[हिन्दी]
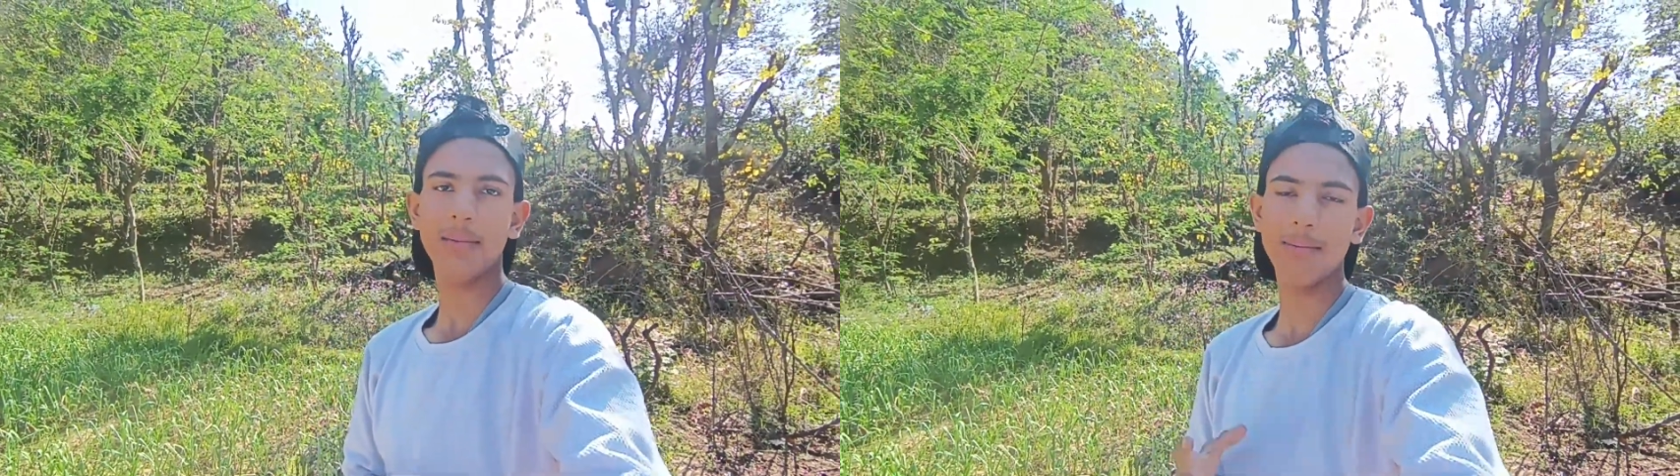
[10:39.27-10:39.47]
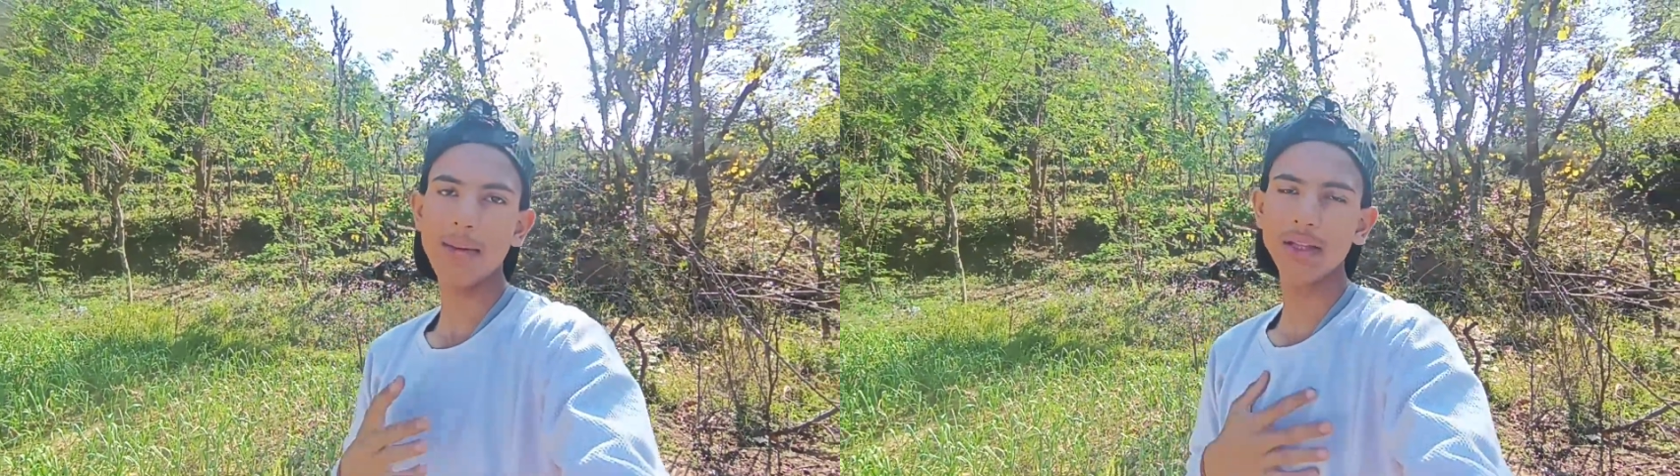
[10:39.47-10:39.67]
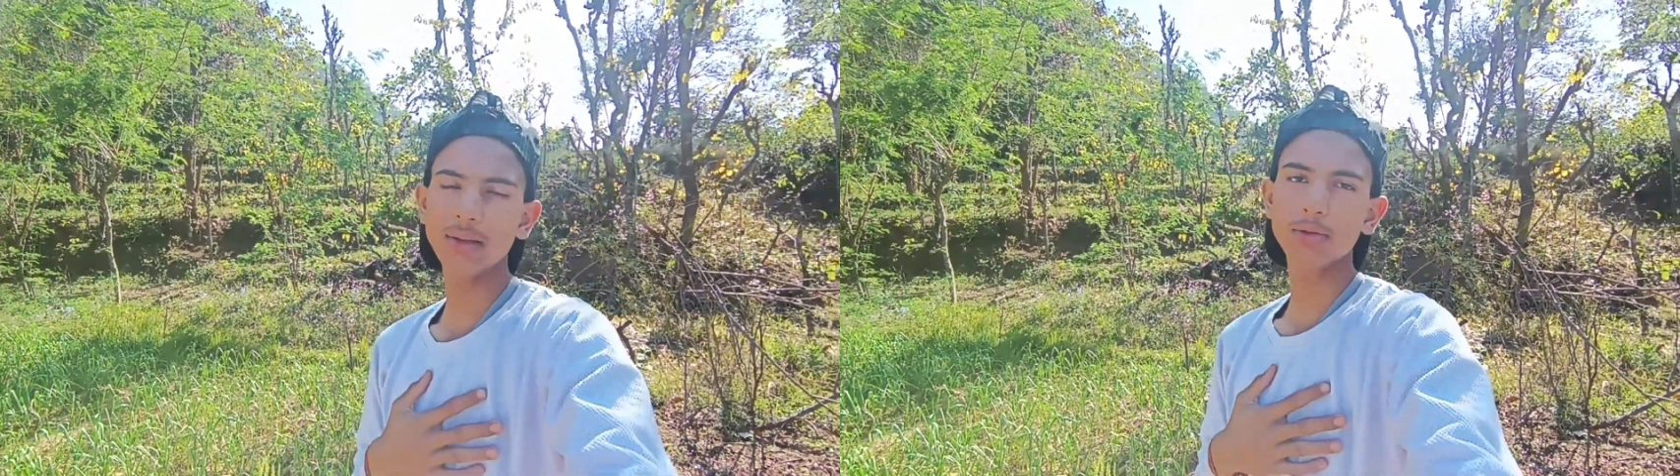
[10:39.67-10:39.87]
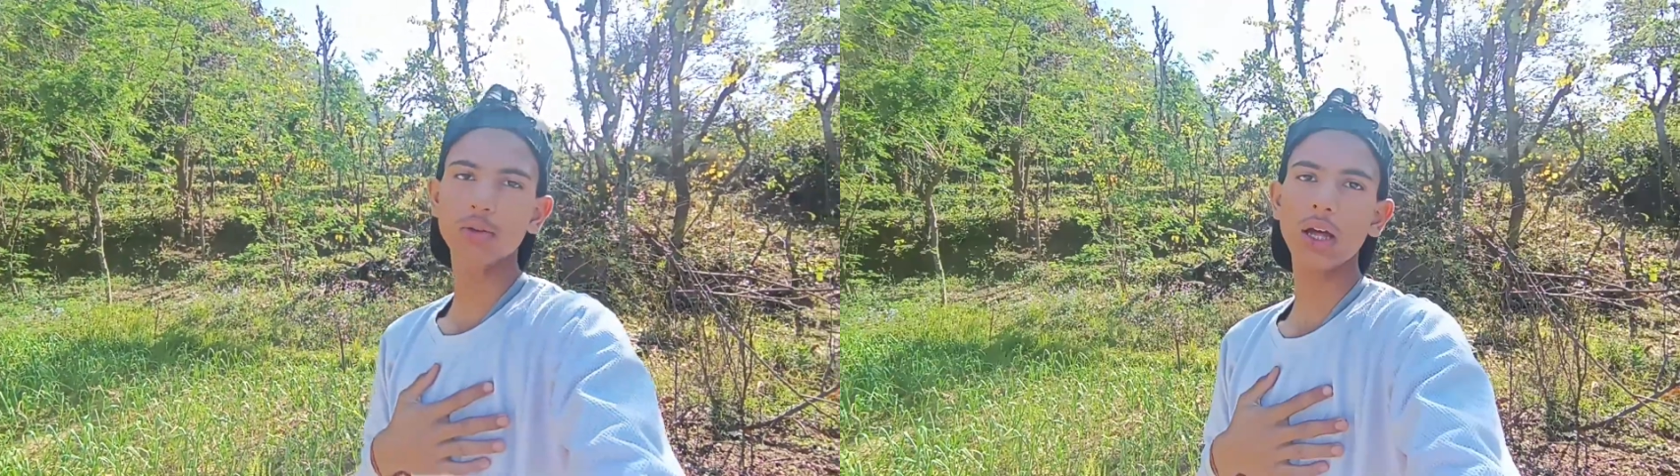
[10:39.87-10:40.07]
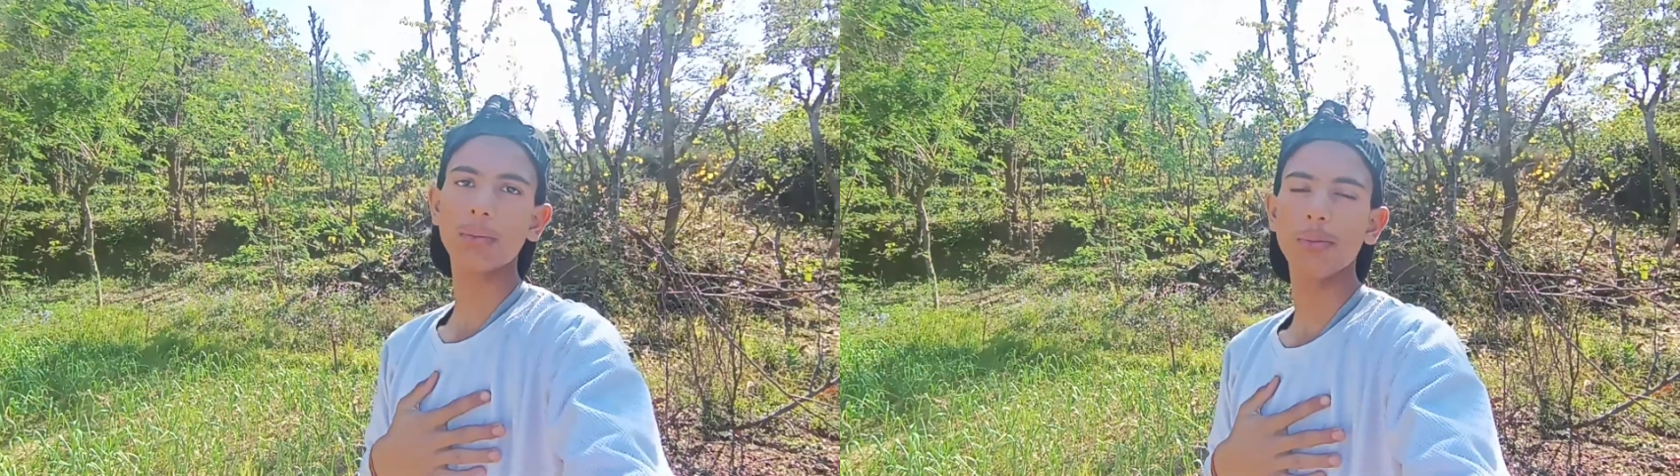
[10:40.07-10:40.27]
मैं मंदी
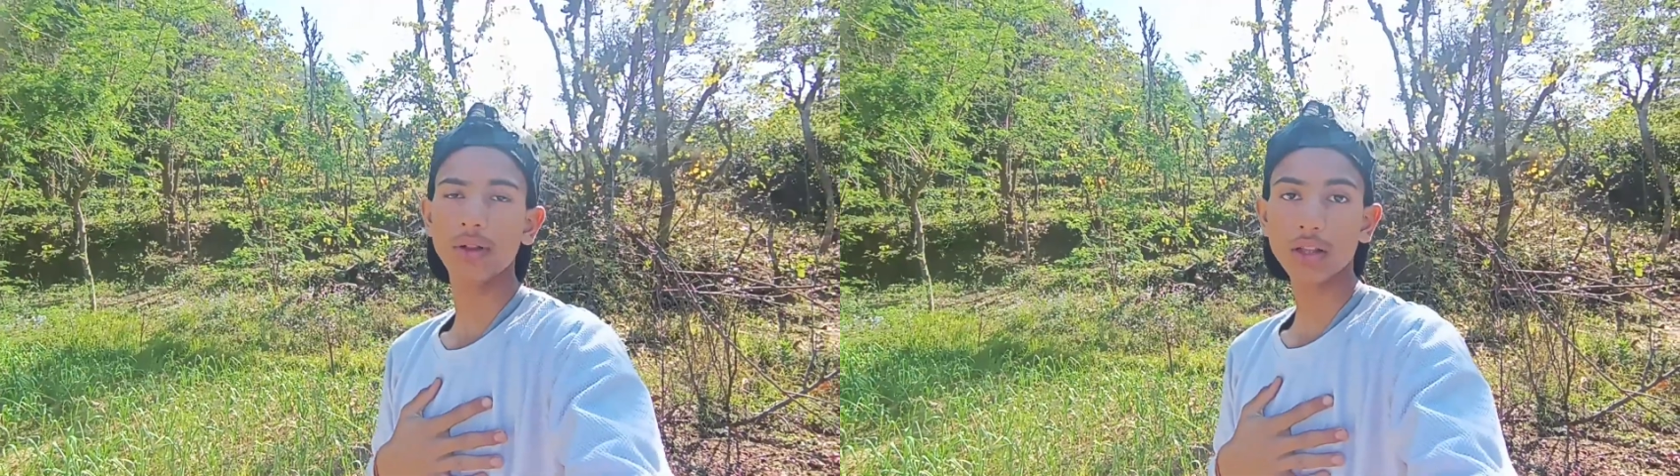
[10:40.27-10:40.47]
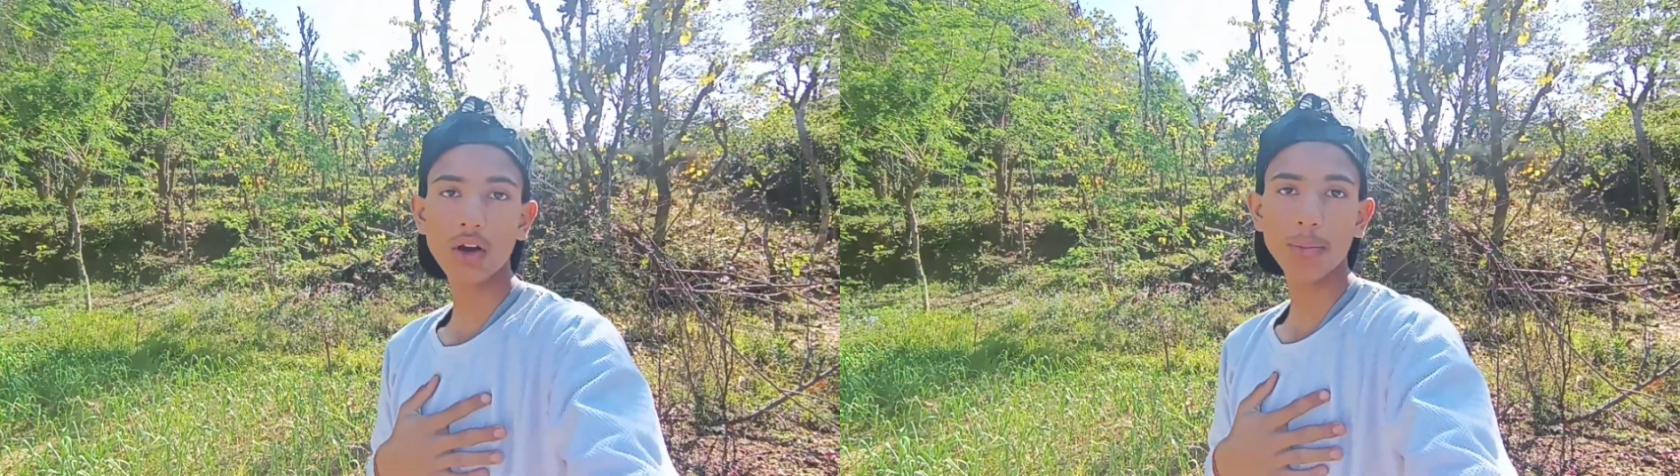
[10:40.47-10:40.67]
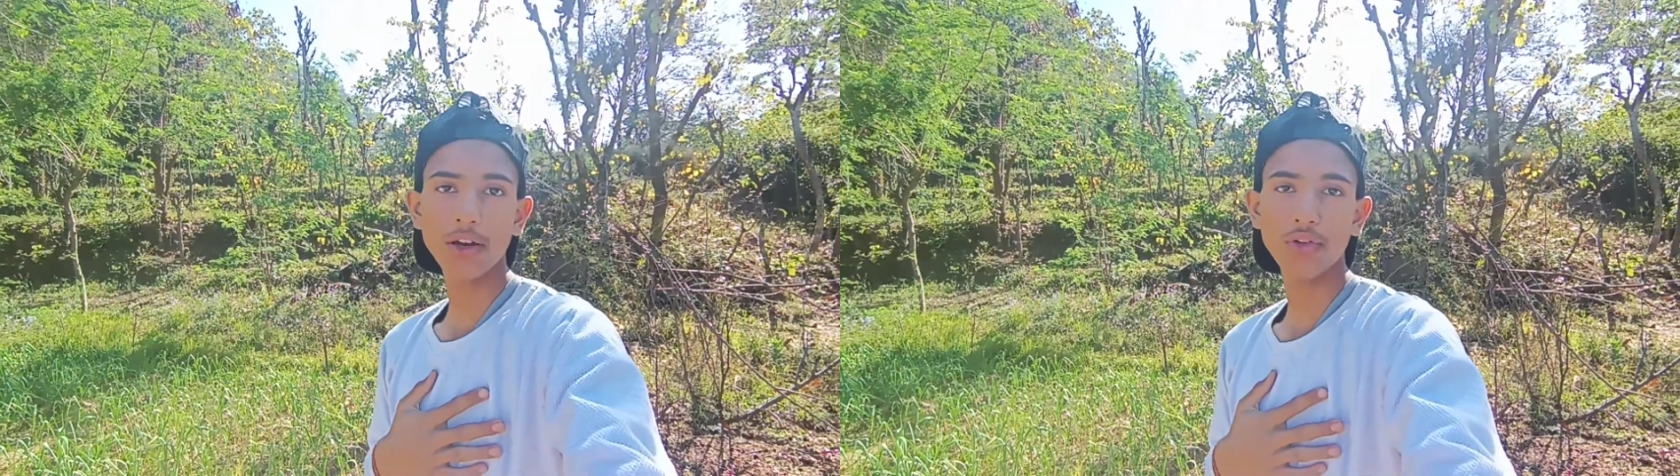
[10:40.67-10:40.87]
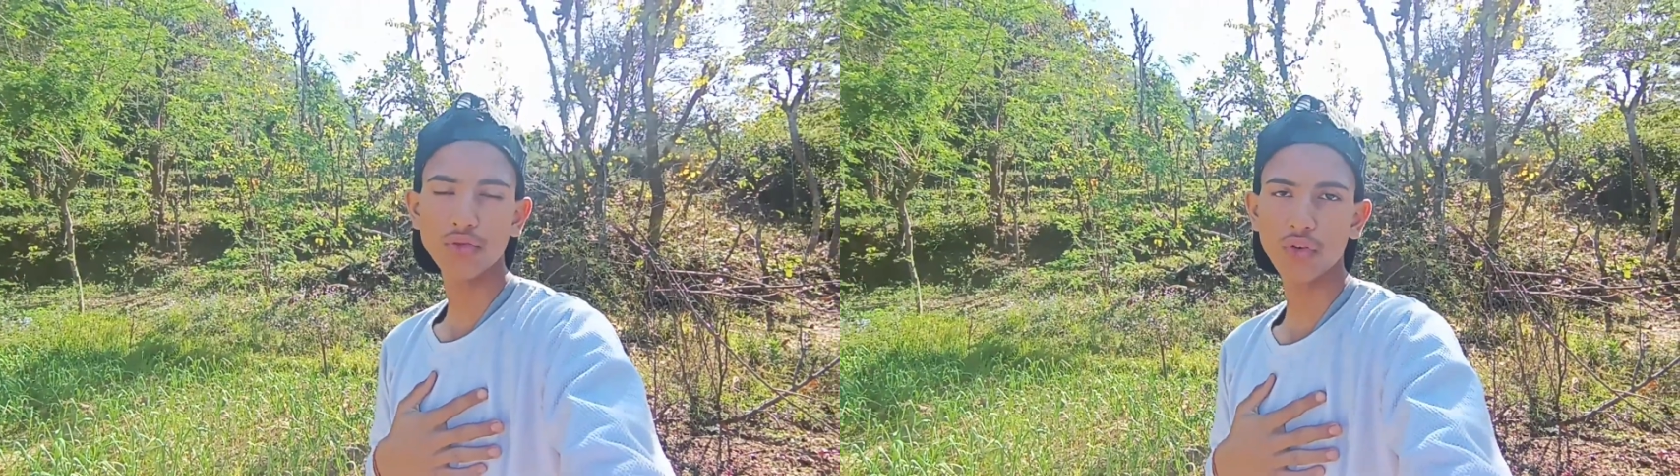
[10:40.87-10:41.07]
बुटोल आपको मिलता हूँ अपने न्यू